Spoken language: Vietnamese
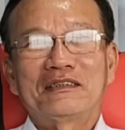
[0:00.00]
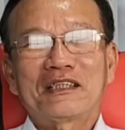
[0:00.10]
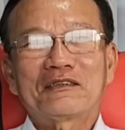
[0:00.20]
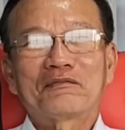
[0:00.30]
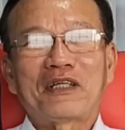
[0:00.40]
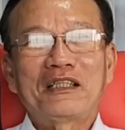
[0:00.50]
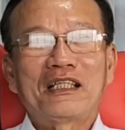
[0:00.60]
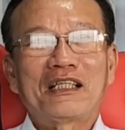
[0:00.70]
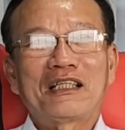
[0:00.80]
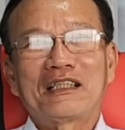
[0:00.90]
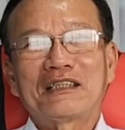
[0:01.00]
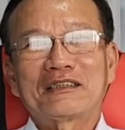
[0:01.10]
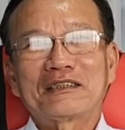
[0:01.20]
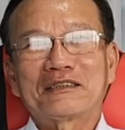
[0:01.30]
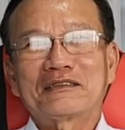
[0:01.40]
chắc không phải là
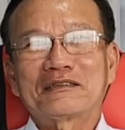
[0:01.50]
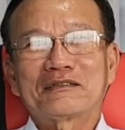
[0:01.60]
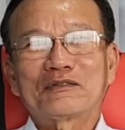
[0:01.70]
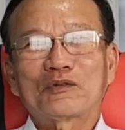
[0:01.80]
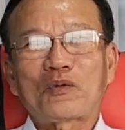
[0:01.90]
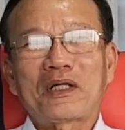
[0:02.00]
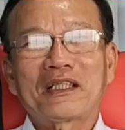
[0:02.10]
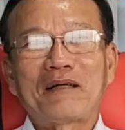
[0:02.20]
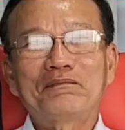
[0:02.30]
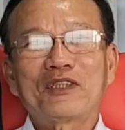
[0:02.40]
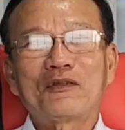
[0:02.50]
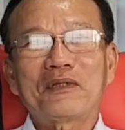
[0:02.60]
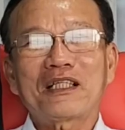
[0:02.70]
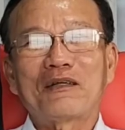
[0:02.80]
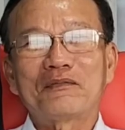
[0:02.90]
ừ, qua năm rồi
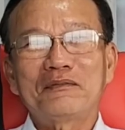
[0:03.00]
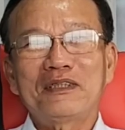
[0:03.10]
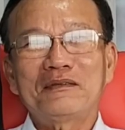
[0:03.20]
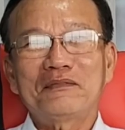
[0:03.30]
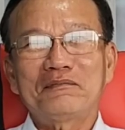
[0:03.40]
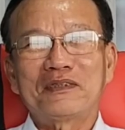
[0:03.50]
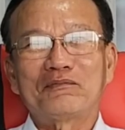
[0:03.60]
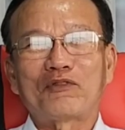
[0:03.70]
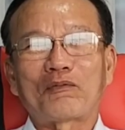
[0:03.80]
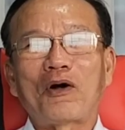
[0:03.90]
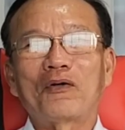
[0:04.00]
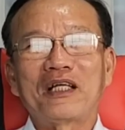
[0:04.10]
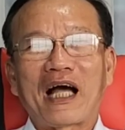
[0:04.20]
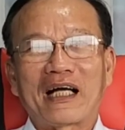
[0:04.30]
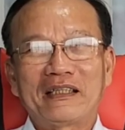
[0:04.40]
bắt đầu mới, mới, mới mình phục hồi
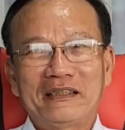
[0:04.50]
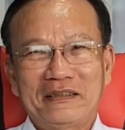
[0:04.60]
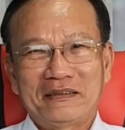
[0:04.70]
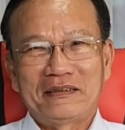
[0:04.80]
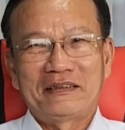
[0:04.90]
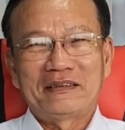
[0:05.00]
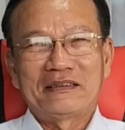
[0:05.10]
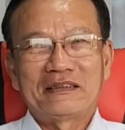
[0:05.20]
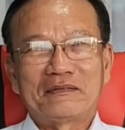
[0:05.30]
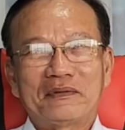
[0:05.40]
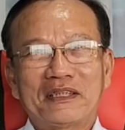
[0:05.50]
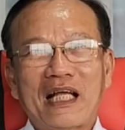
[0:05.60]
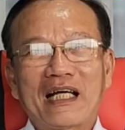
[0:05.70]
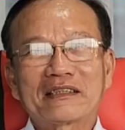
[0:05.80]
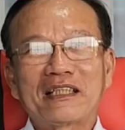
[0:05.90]
lại yeah. mình
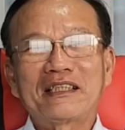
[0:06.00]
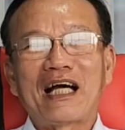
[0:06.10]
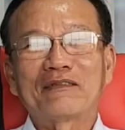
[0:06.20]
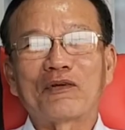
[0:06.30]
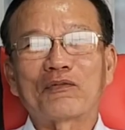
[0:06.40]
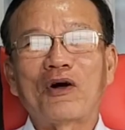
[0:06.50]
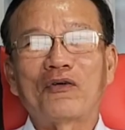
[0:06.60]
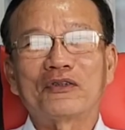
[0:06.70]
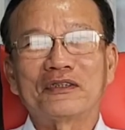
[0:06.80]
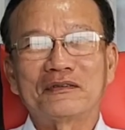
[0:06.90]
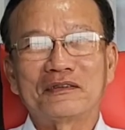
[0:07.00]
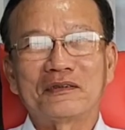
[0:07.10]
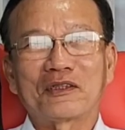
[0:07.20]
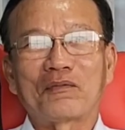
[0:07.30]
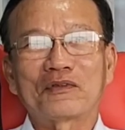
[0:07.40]
đang trên đà phục hồi
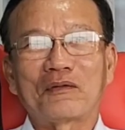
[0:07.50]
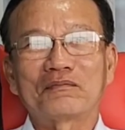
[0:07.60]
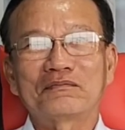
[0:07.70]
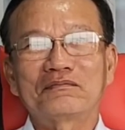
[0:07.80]
nhưng cũng cũng